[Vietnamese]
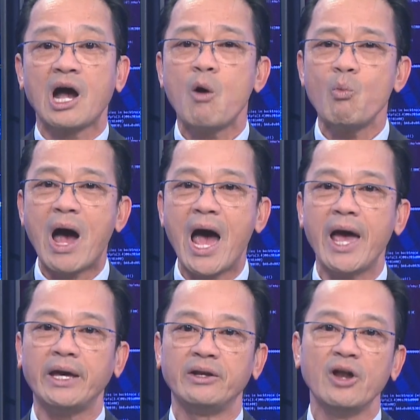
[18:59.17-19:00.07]
Không
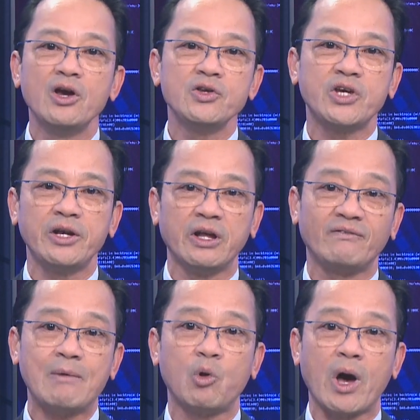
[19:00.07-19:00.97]
ai đứng trên được
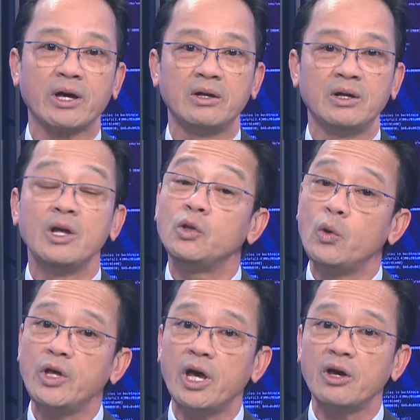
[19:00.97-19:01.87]
pháp luật.
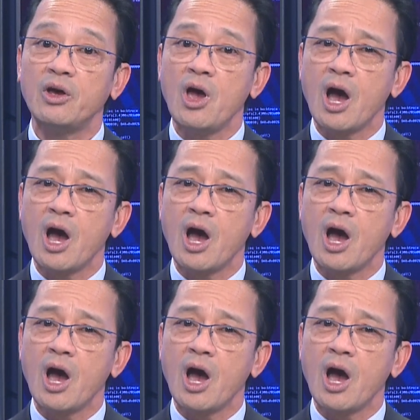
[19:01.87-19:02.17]
Tuy nhiên,